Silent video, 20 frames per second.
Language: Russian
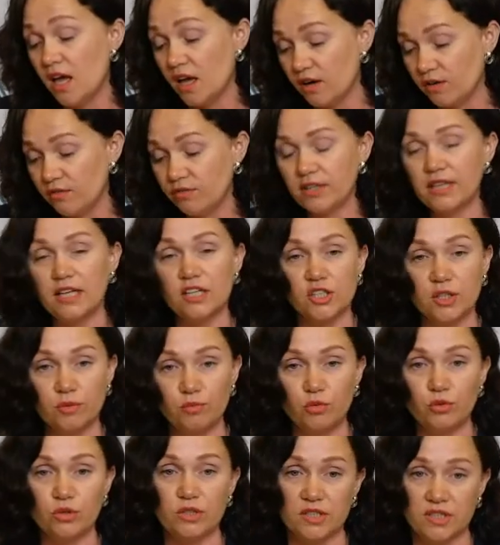вы должны
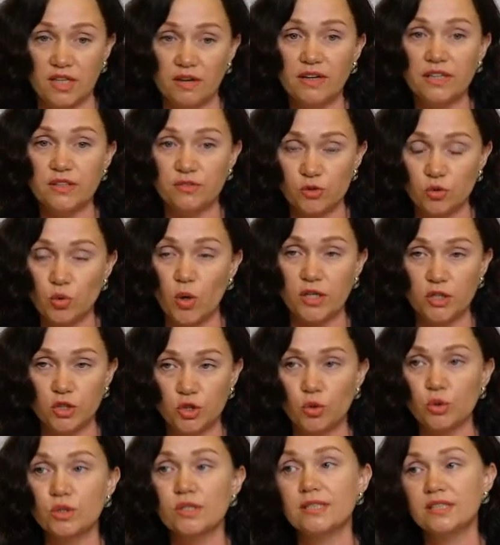будете сдавать всю отчетность
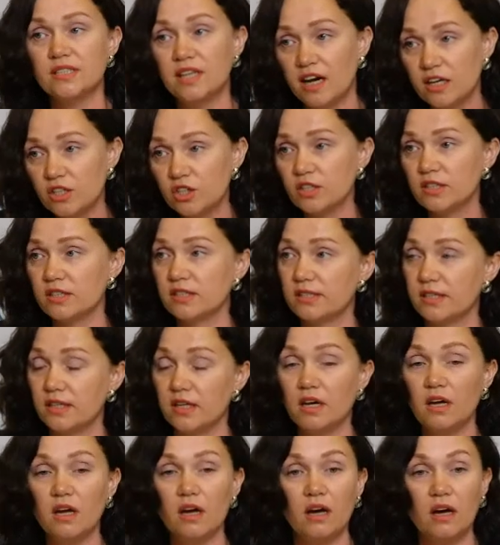отчетность, даже если
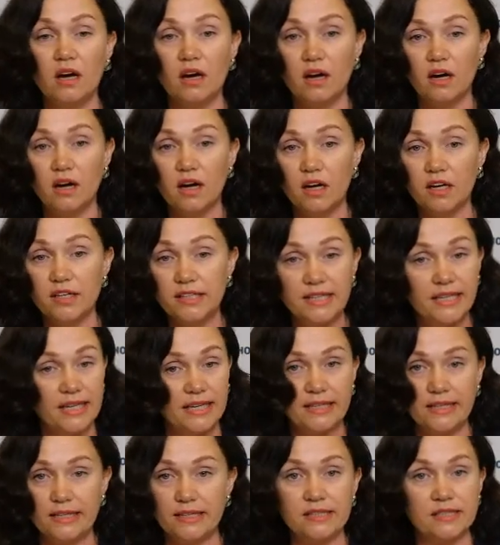а,
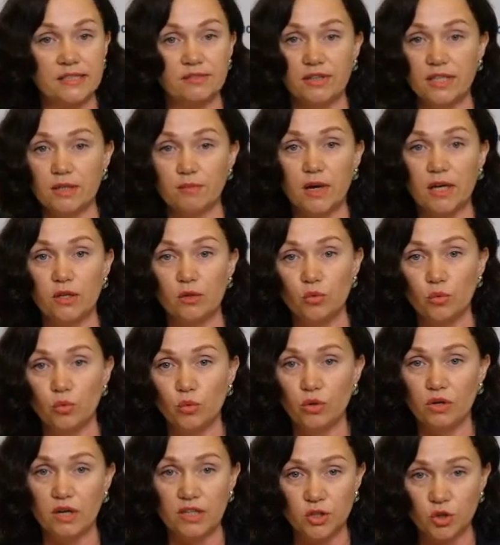деятельность в этом
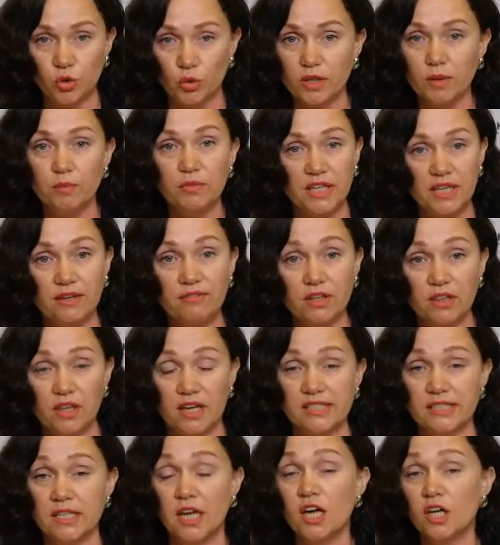году отчетным не
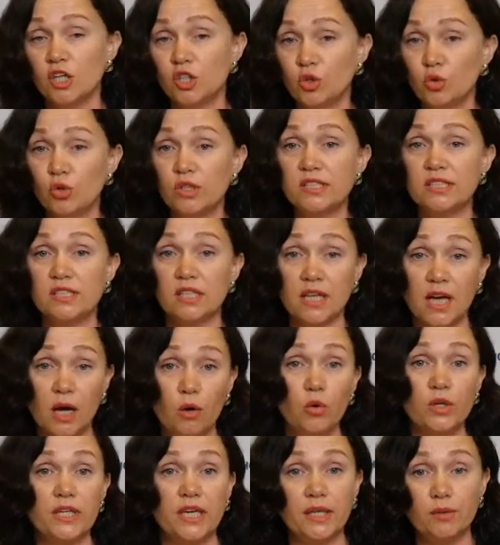велась. Что есть
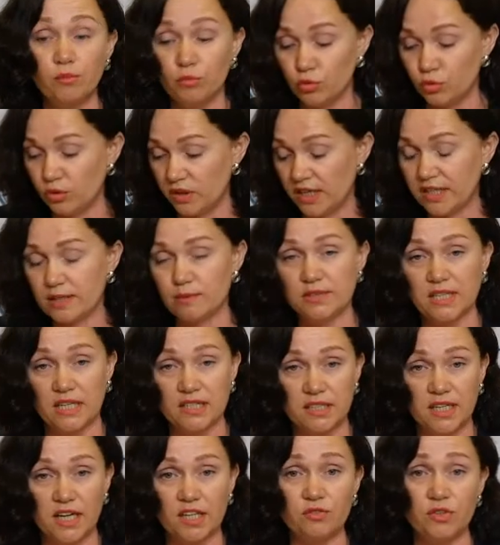НКО, я не буду на этом
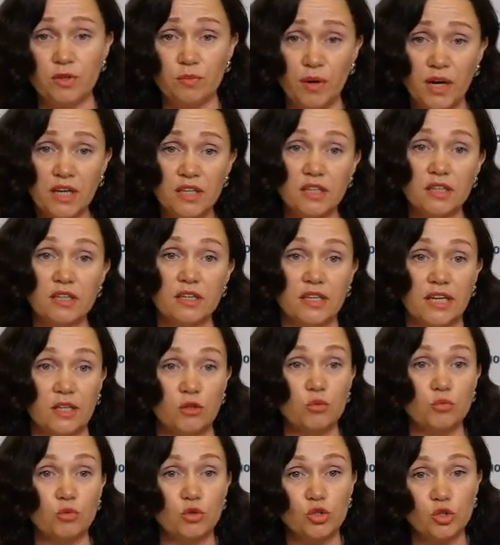заострять внимание. Я
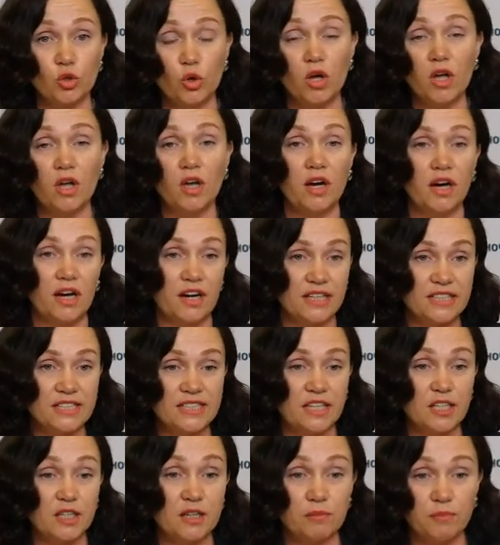думаю, что
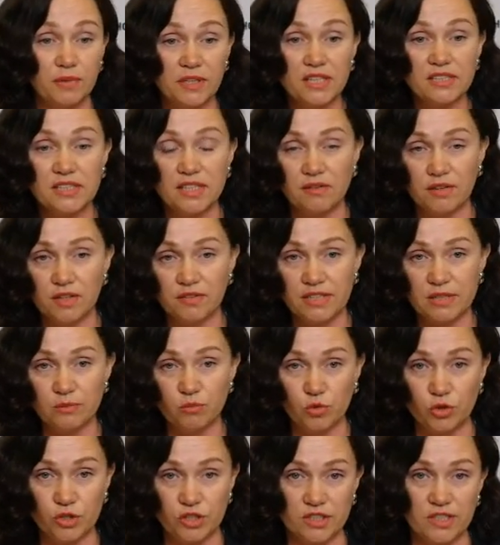организаторы предоставят
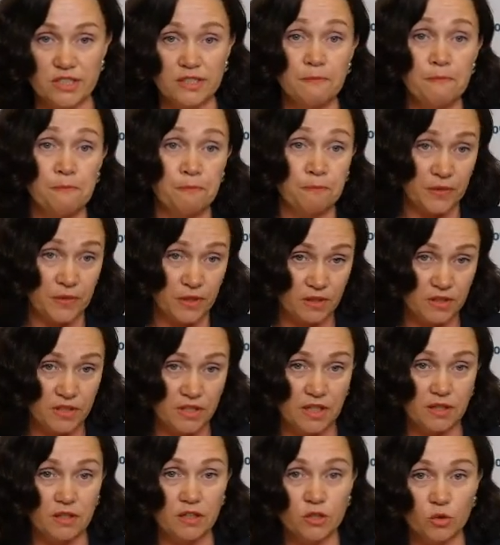возможность,
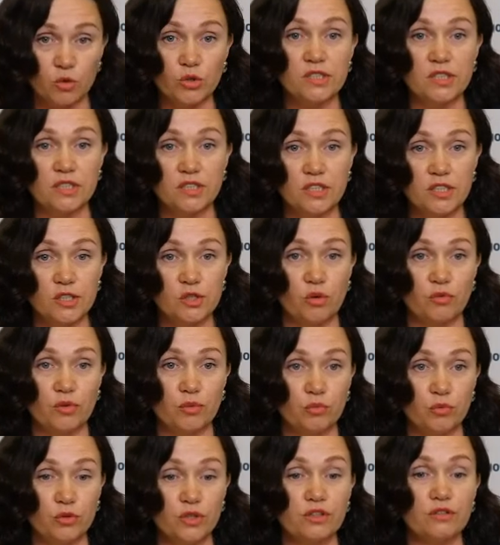те, кто заинтересован
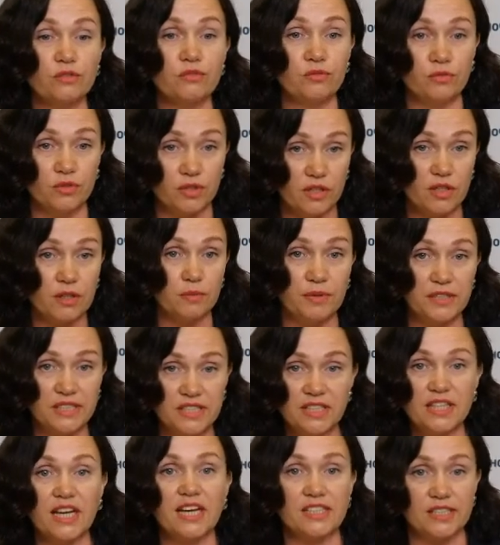будет в
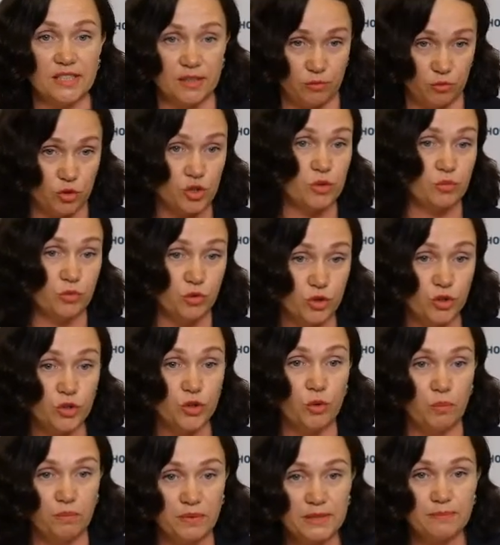презентации, можно будет
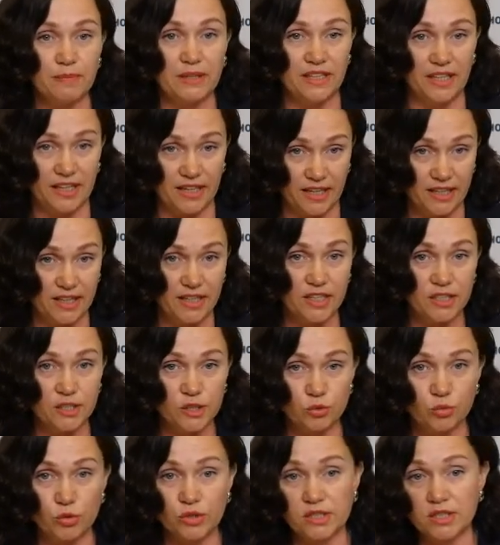ее посмотреть на
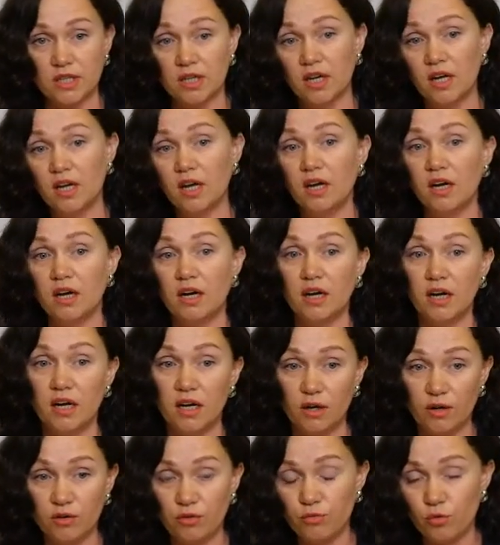ресурсах
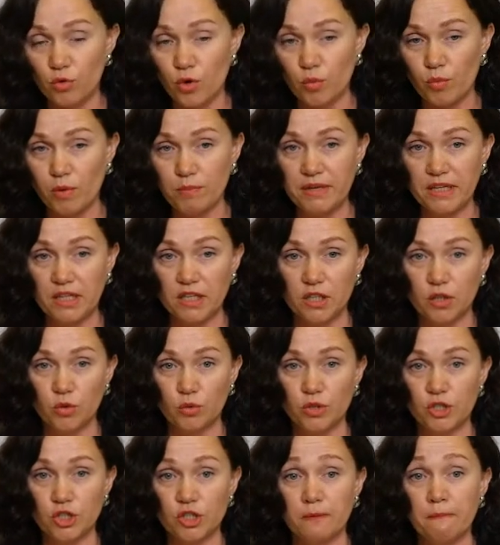а, форума «Белые
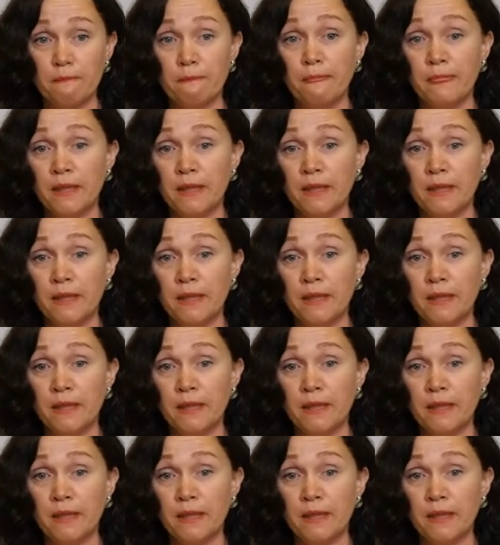ночи».